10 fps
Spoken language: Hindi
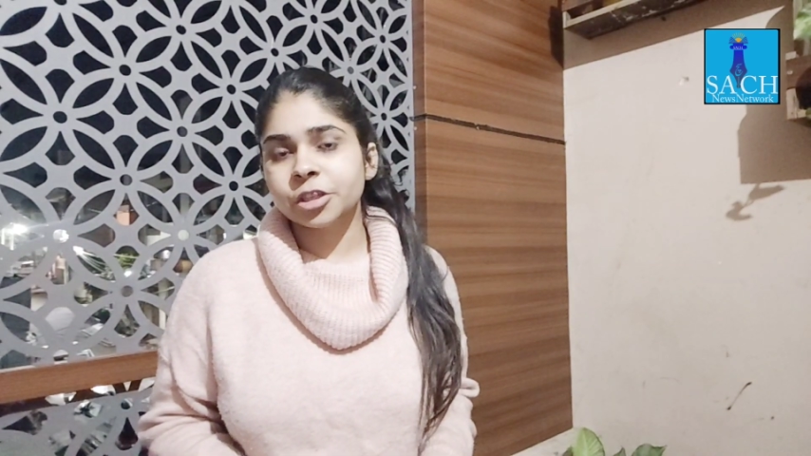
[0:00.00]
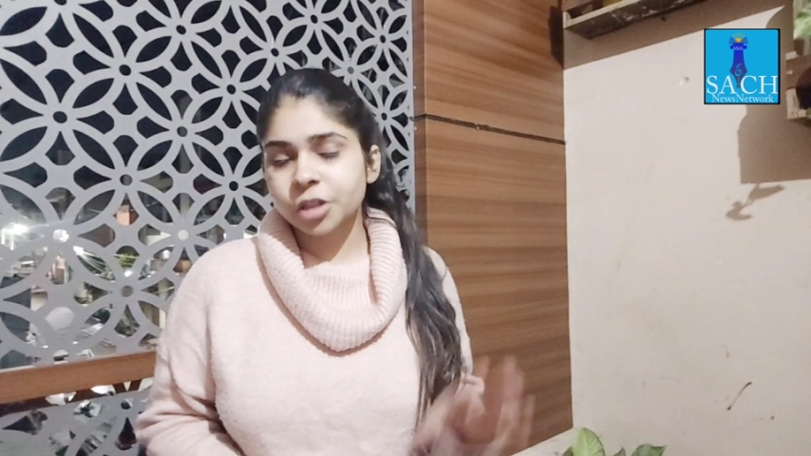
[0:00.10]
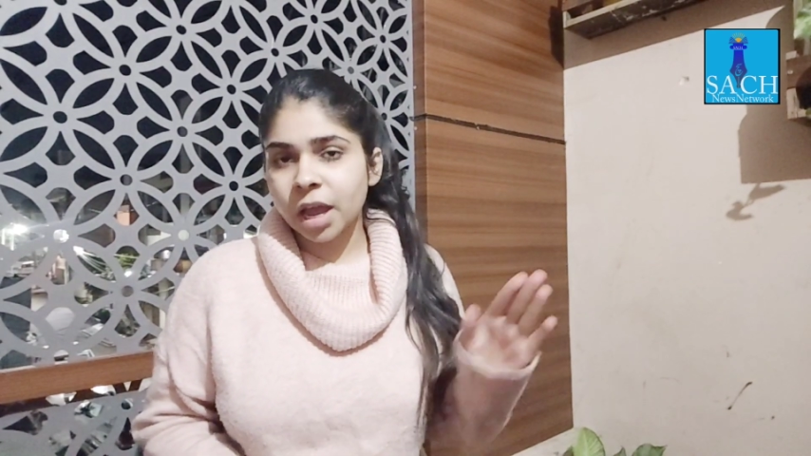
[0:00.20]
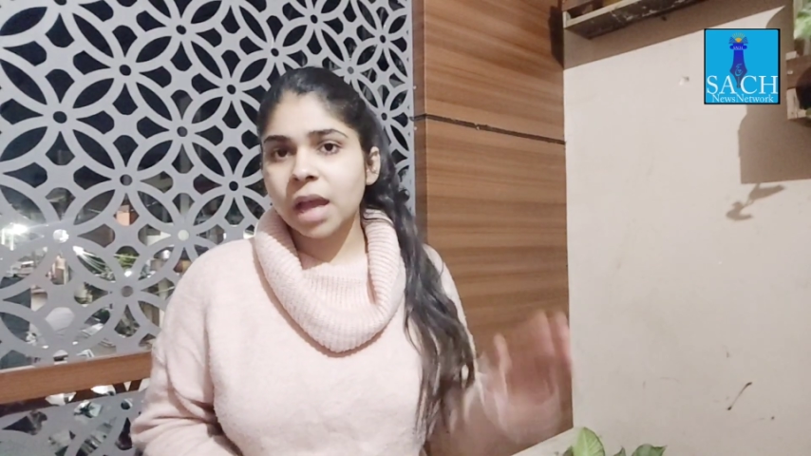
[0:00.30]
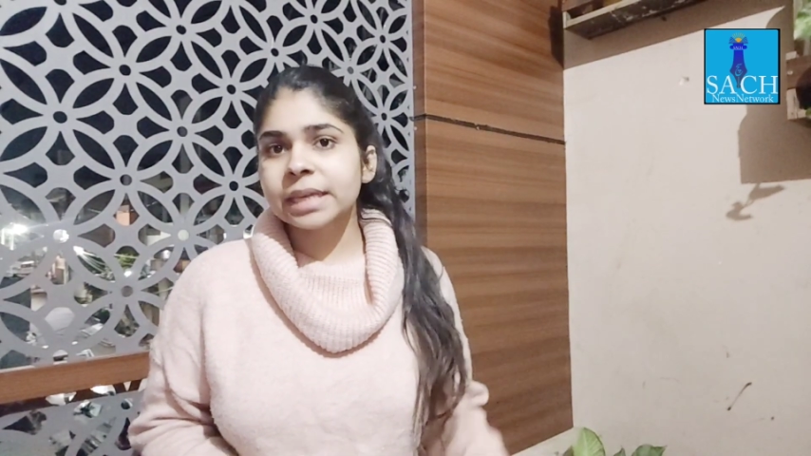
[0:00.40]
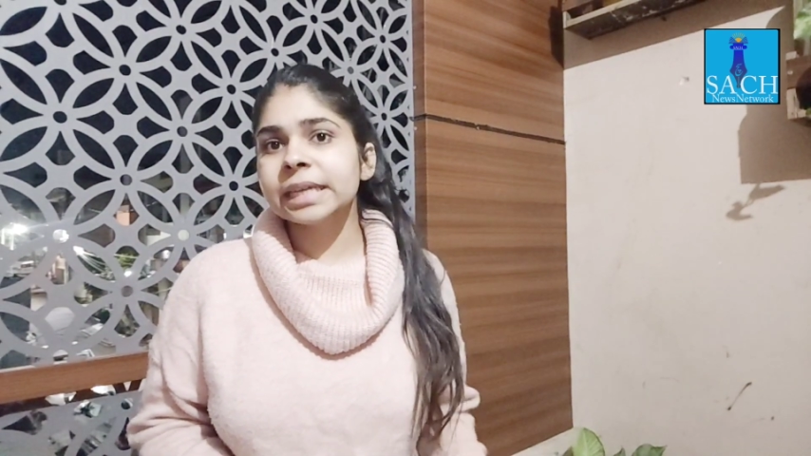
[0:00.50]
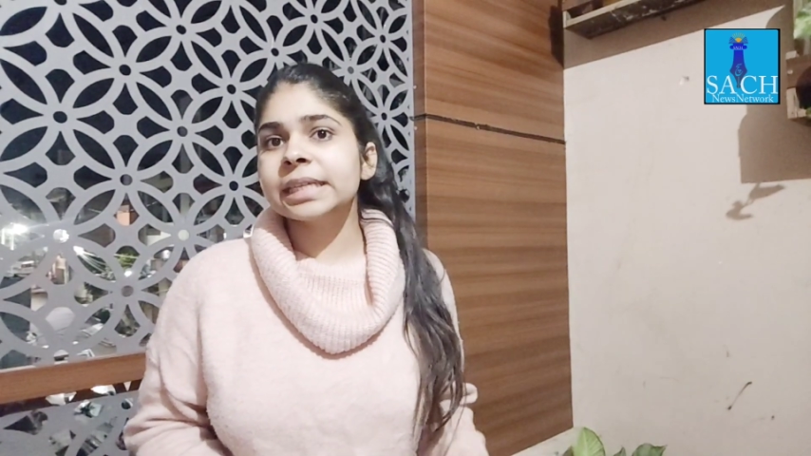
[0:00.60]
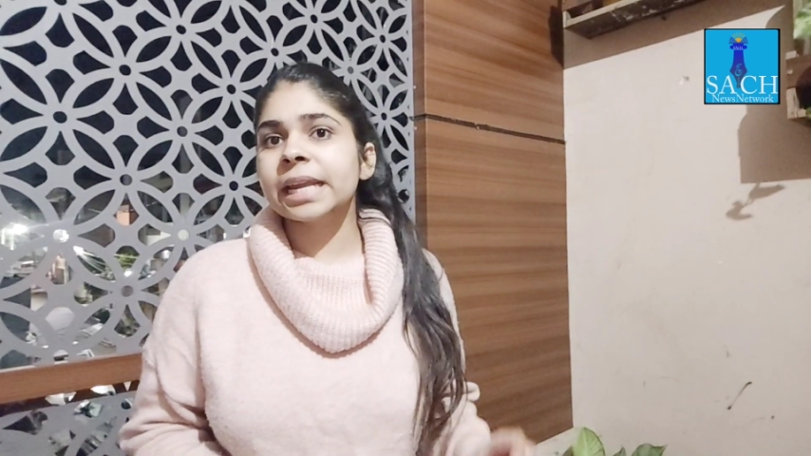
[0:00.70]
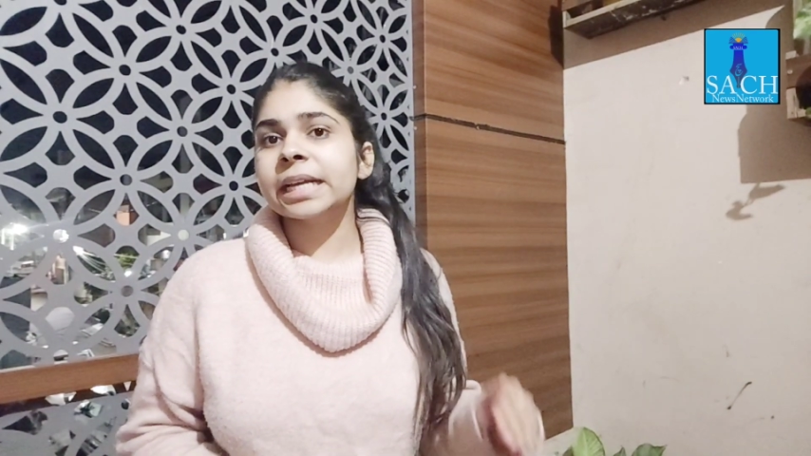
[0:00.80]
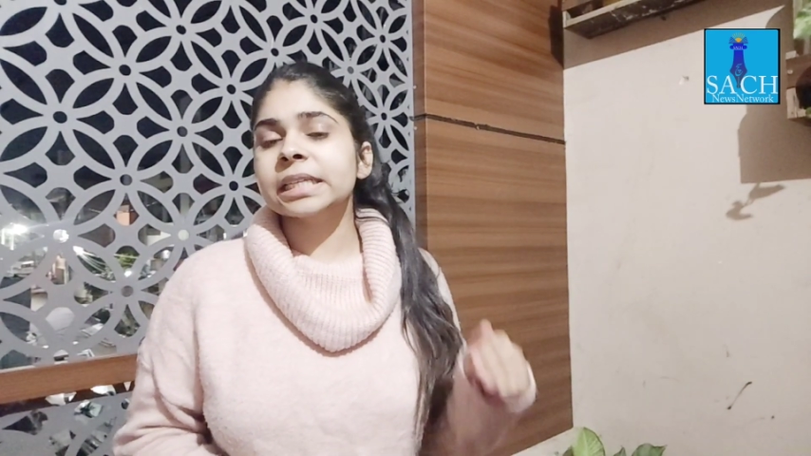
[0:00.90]
जी हाँ ये
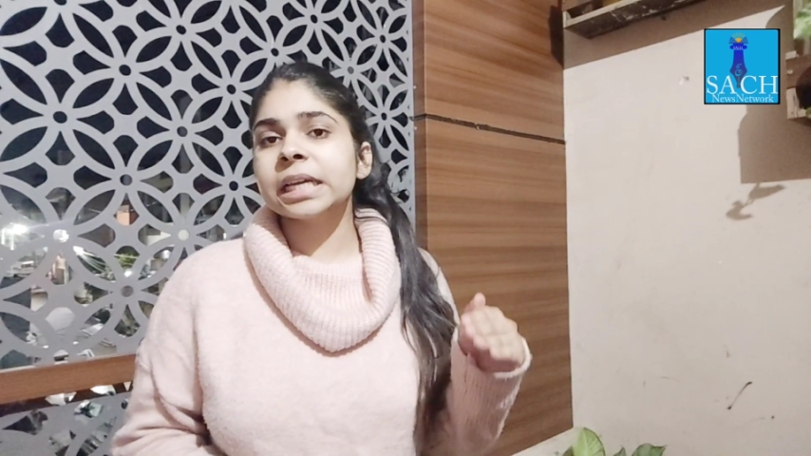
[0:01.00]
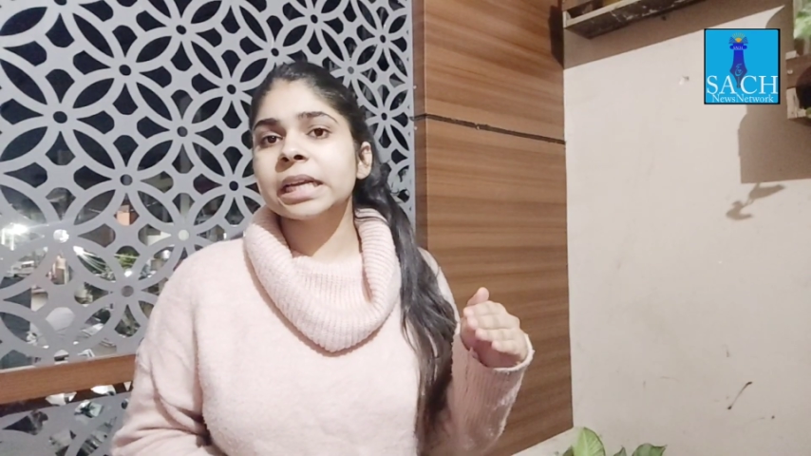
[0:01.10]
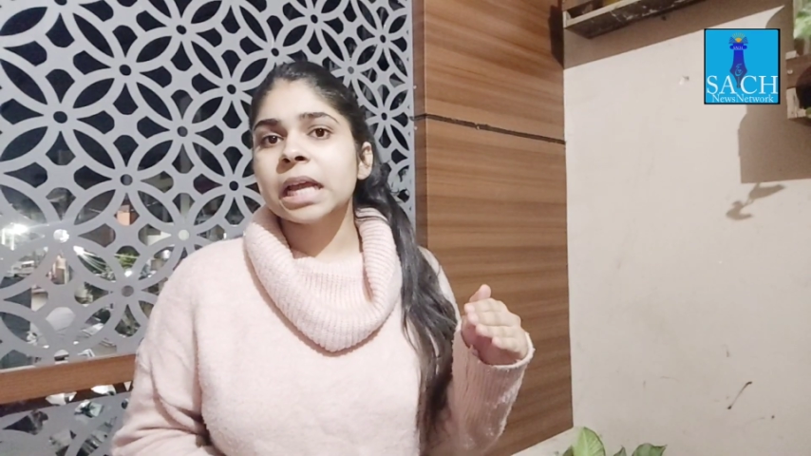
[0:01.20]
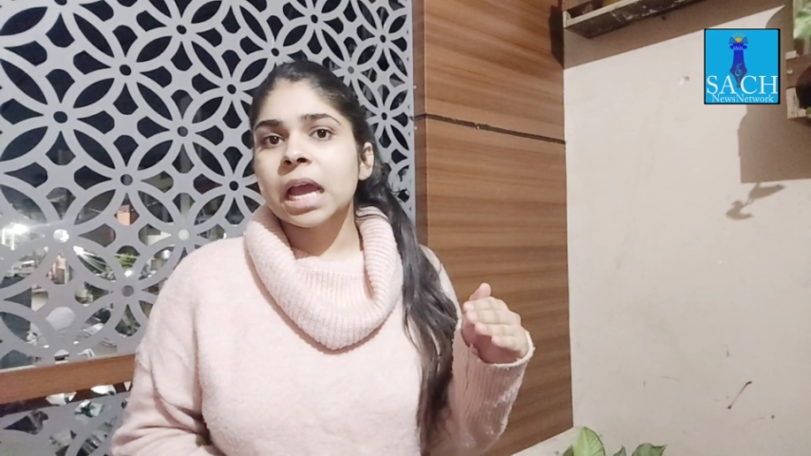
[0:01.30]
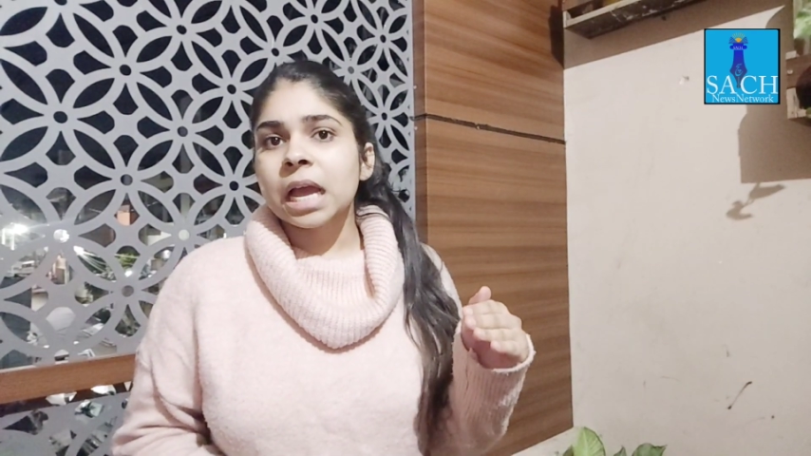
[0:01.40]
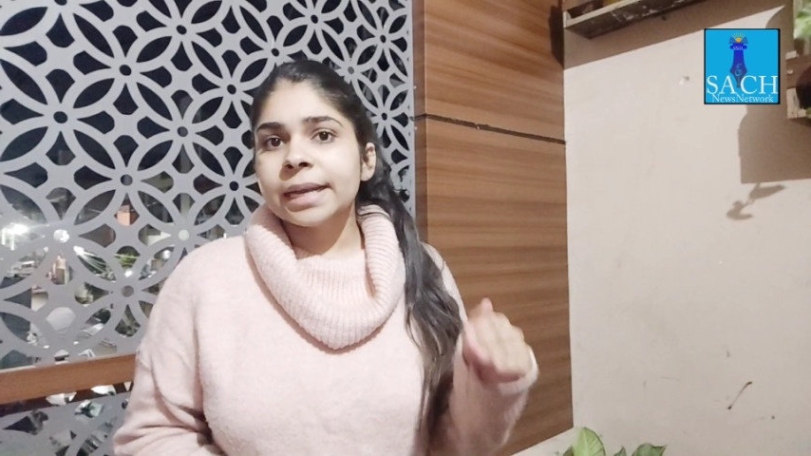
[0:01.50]
डायरेक्टर